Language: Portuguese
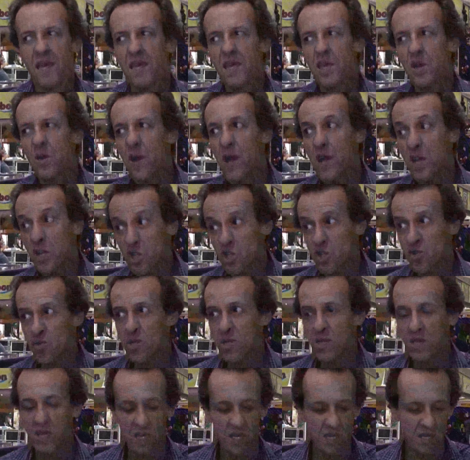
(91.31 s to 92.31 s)
Eu acho
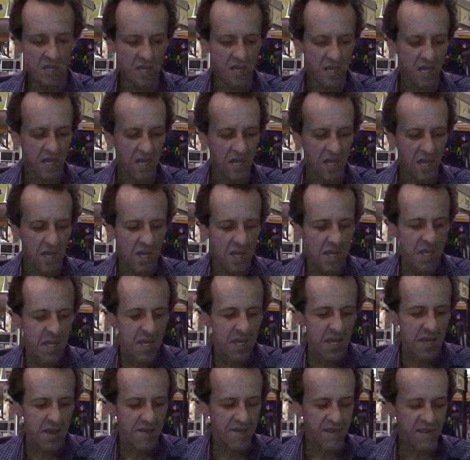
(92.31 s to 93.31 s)
que
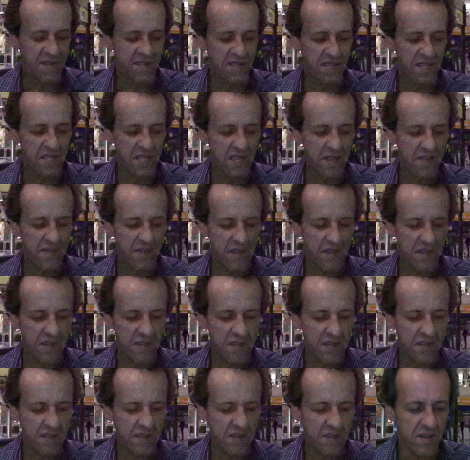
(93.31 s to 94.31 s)
a ah, Versi
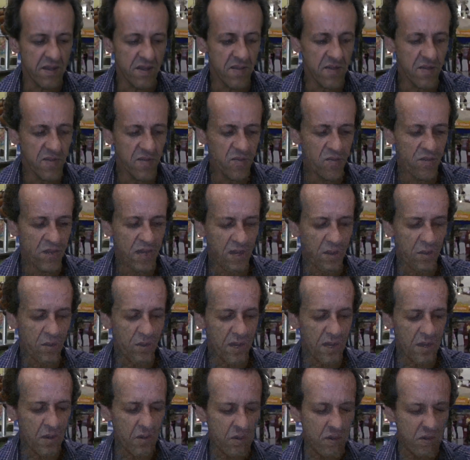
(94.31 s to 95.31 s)
teve uma,
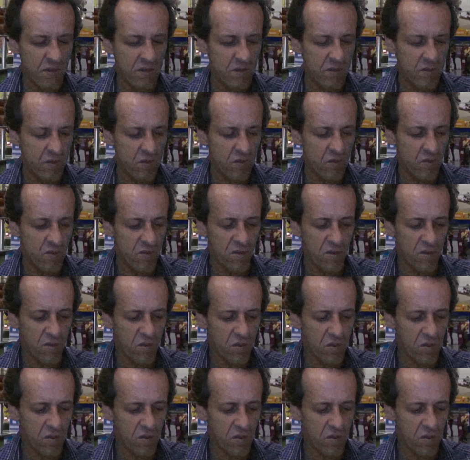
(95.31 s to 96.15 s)
uma, um,